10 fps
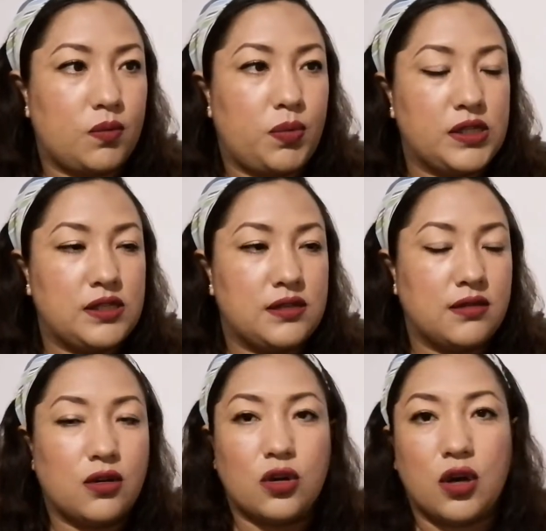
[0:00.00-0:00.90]
pues
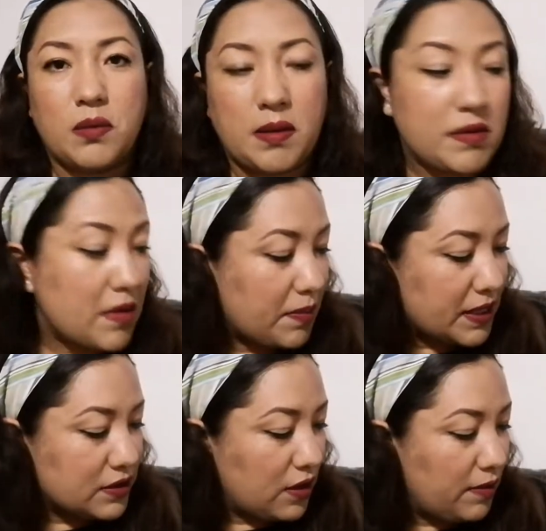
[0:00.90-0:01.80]
como a mí me
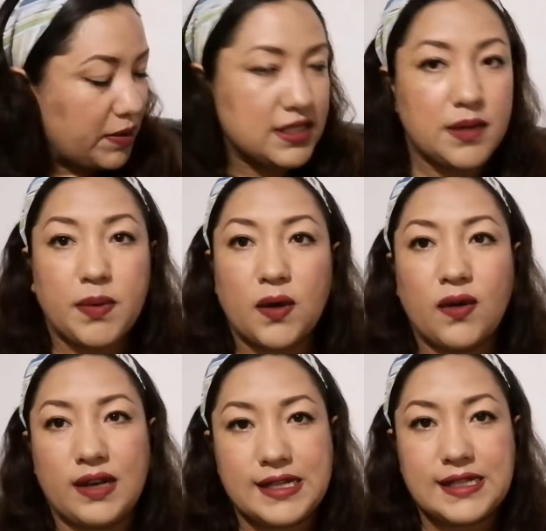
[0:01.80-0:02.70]
pasó al
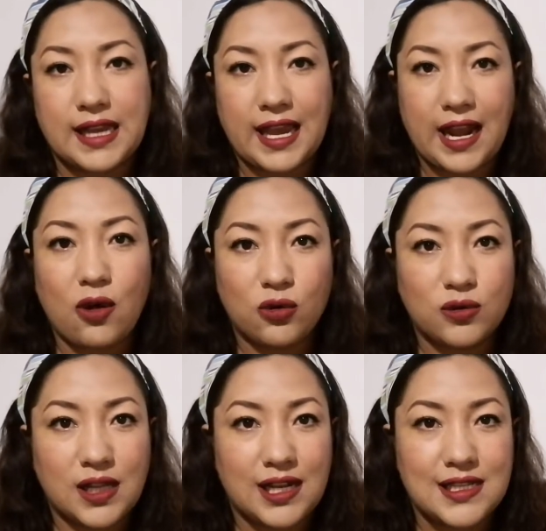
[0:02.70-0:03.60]
principio ni siquiera he
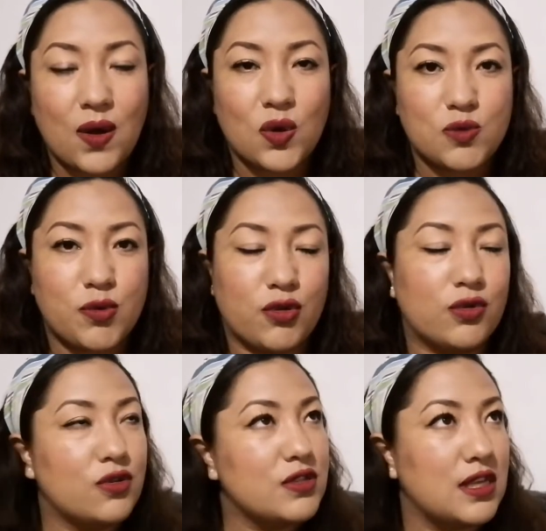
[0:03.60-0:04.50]
utilizado los
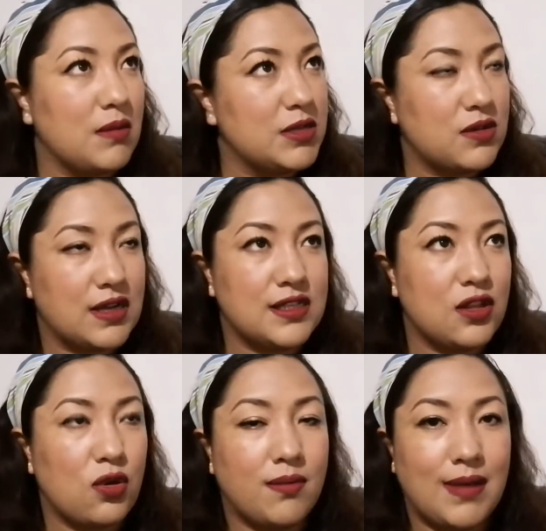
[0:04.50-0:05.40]
productos y ya me estoy
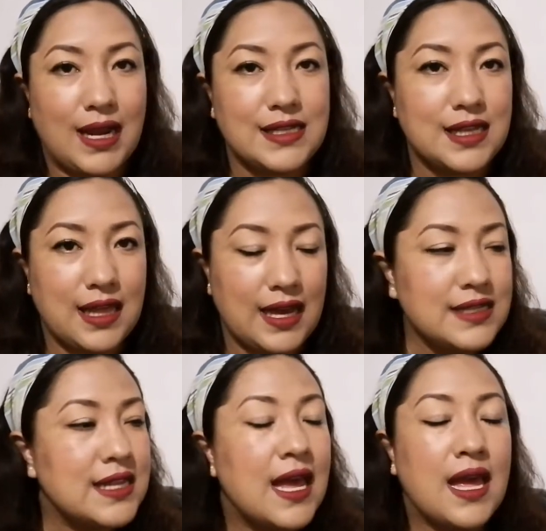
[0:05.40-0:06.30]
haciendo malas
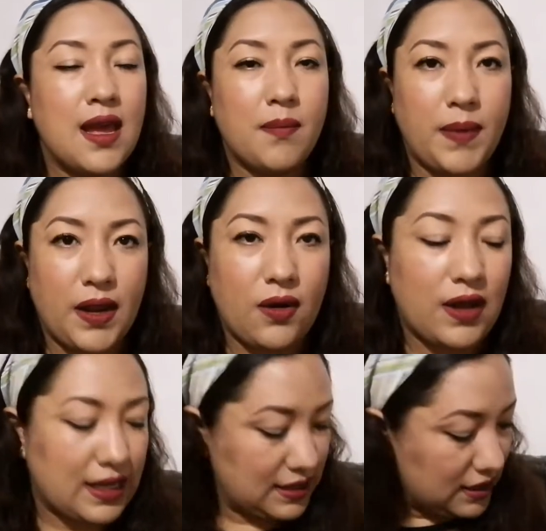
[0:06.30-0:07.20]
ideas
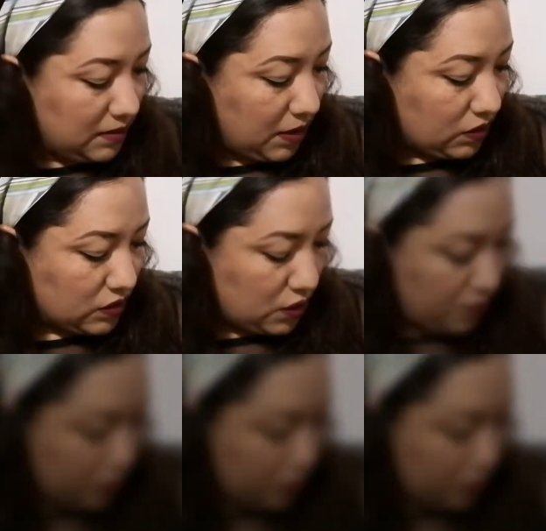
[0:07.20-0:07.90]
pero ese sí me gustó